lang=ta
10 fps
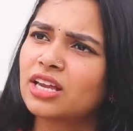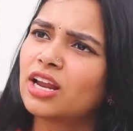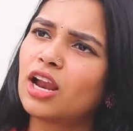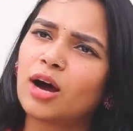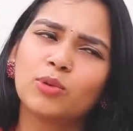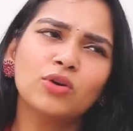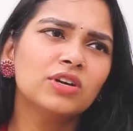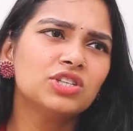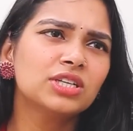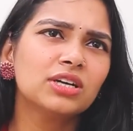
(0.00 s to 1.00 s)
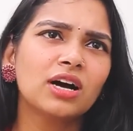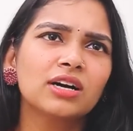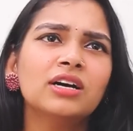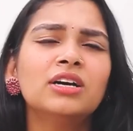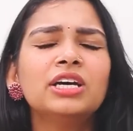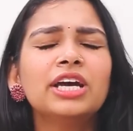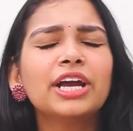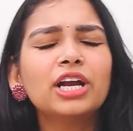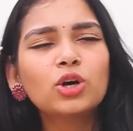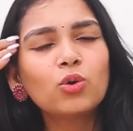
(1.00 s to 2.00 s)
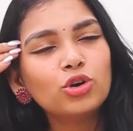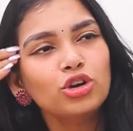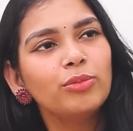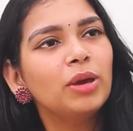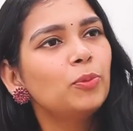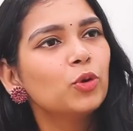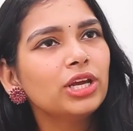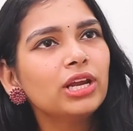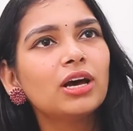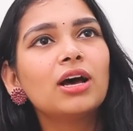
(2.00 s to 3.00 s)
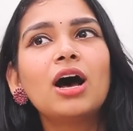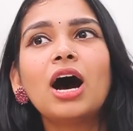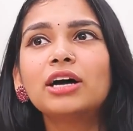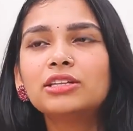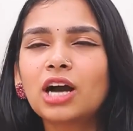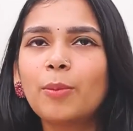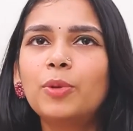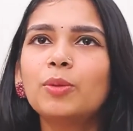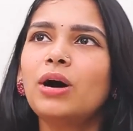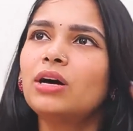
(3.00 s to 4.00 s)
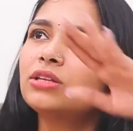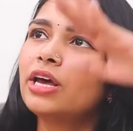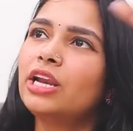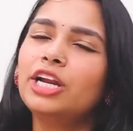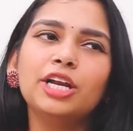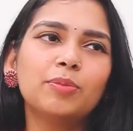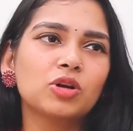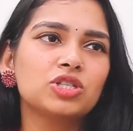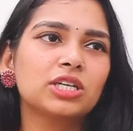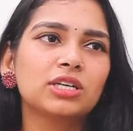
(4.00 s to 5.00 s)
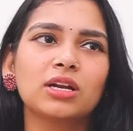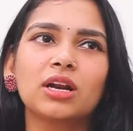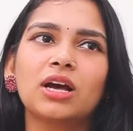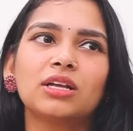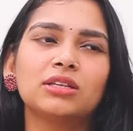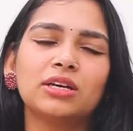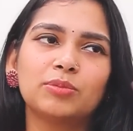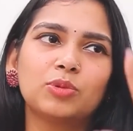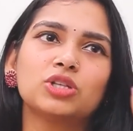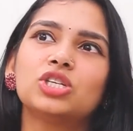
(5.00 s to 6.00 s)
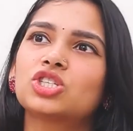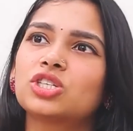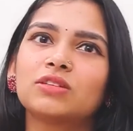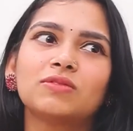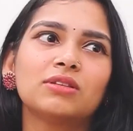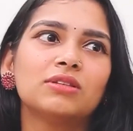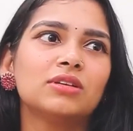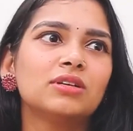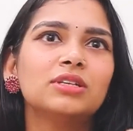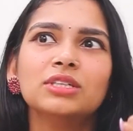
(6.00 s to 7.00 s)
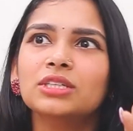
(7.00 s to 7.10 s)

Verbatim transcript: என்னெல்லாமோ வச்சுருக்காங்க எங்களுக்கு ஒன்றுமே புரியல அதுக்கப்புறமா அந்த எல்இடி e ப்ரொஜெக்டரில் அந்த ப்ரொஜெக்ஷன் வந்து